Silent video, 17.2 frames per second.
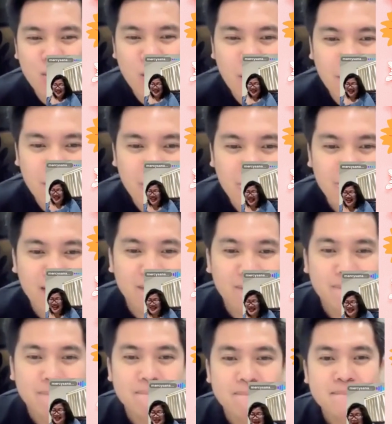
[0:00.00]

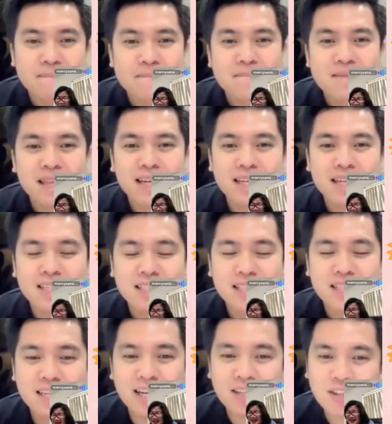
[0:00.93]
Crazy.
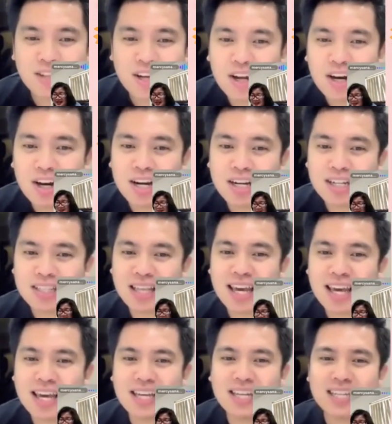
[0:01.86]
Baliwag. Thank the Lord.
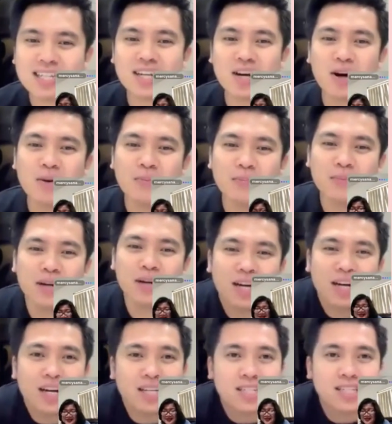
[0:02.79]
Thank you so
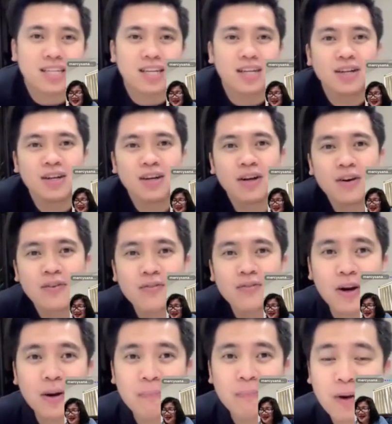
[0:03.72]
much.
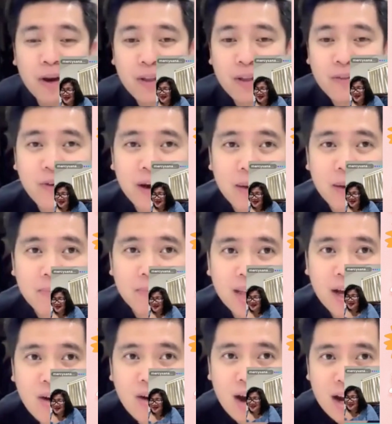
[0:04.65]
4.5
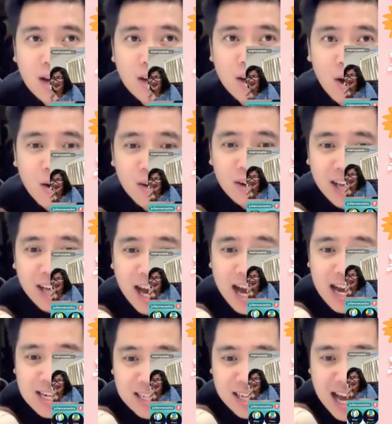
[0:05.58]
daw ang goal,
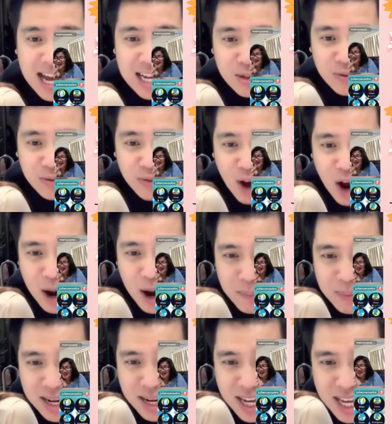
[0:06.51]
guys. Last 4
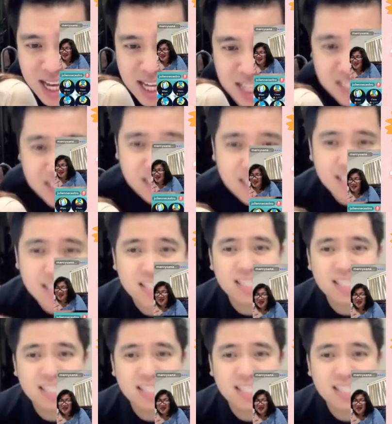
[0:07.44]
minutes.